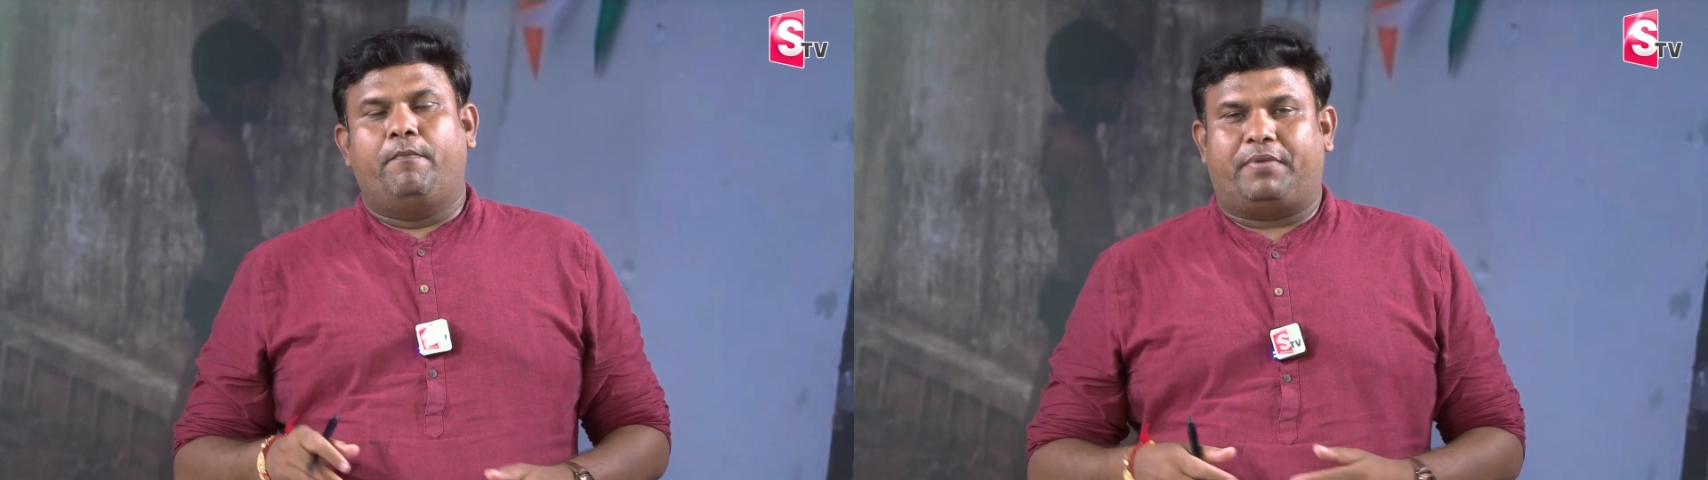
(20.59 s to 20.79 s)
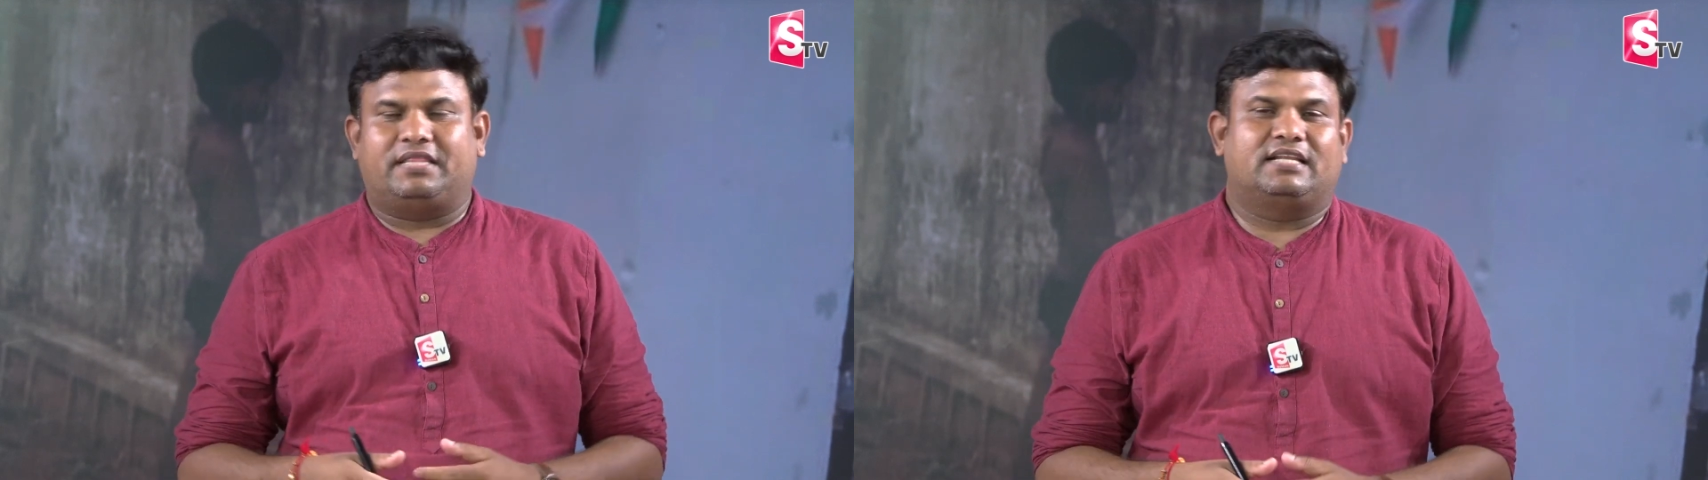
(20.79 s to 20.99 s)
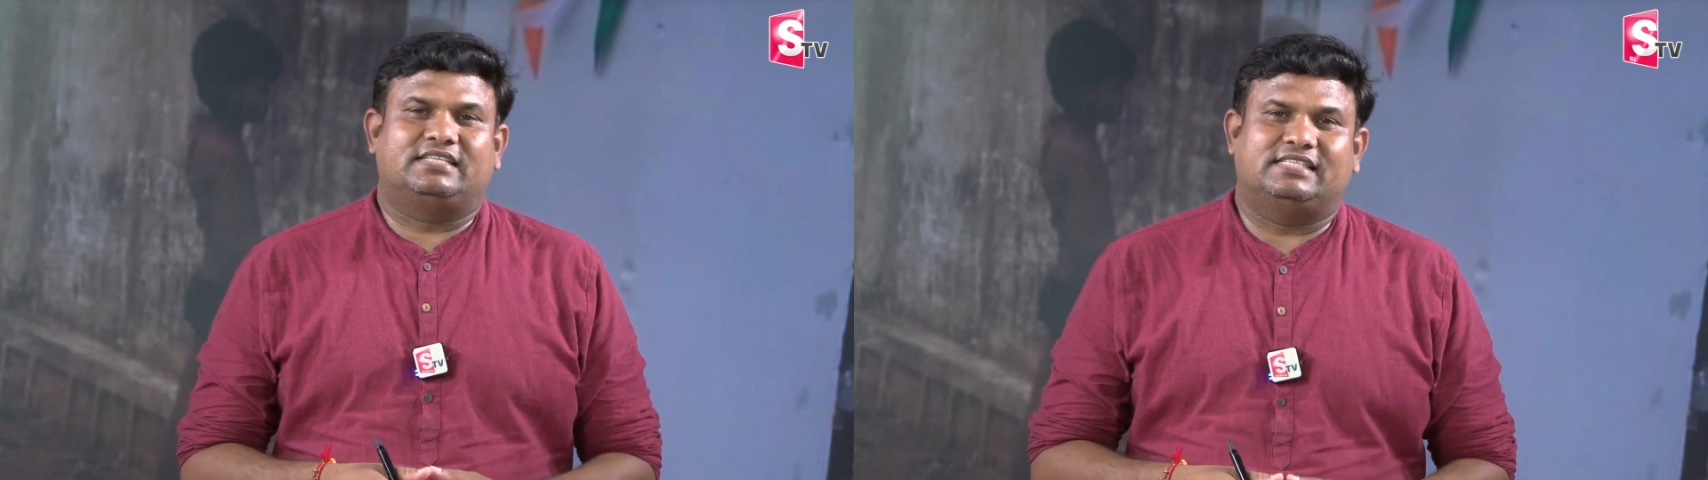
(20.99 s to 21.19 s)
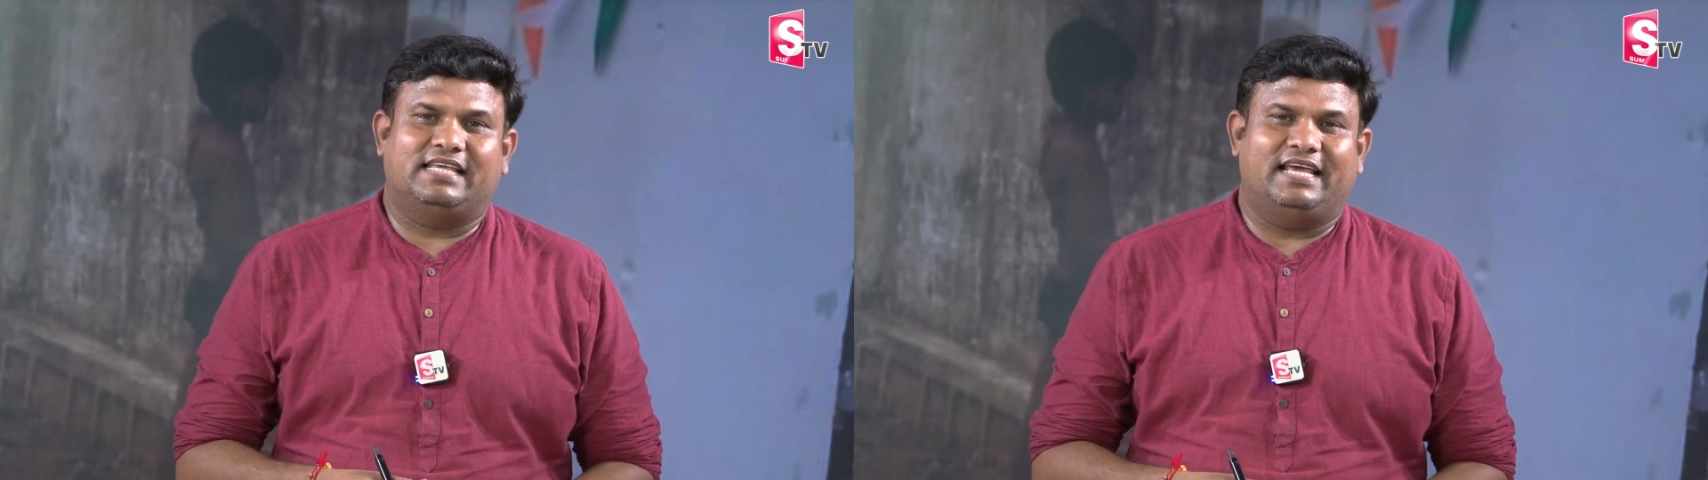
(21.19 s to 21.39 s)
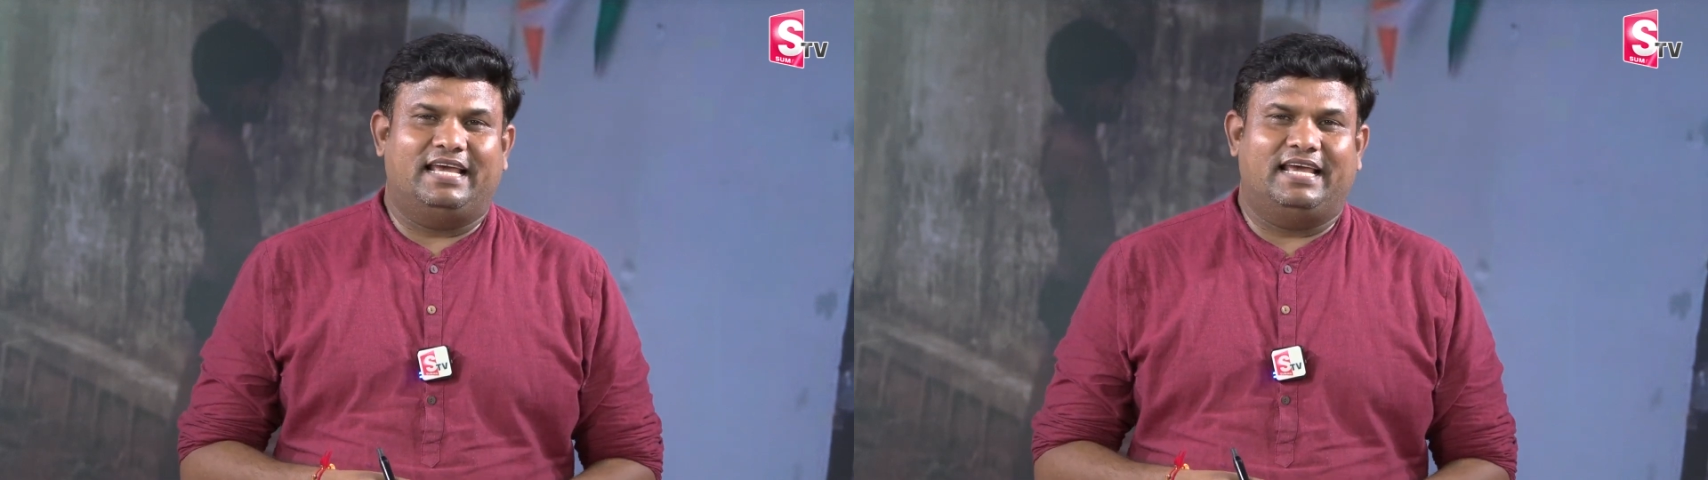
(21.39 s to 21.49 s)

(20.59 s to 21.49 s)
ప్రదర్శిస్తే